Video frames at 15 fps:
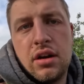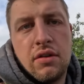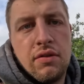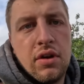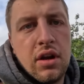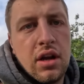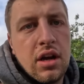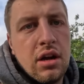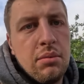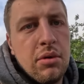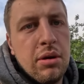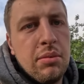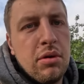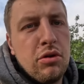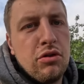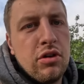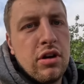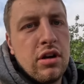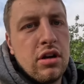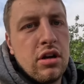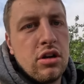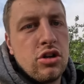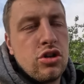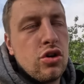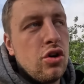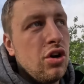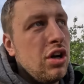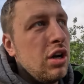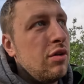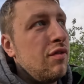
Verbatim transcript: dass wir den Kram mal eben auseinander streuen.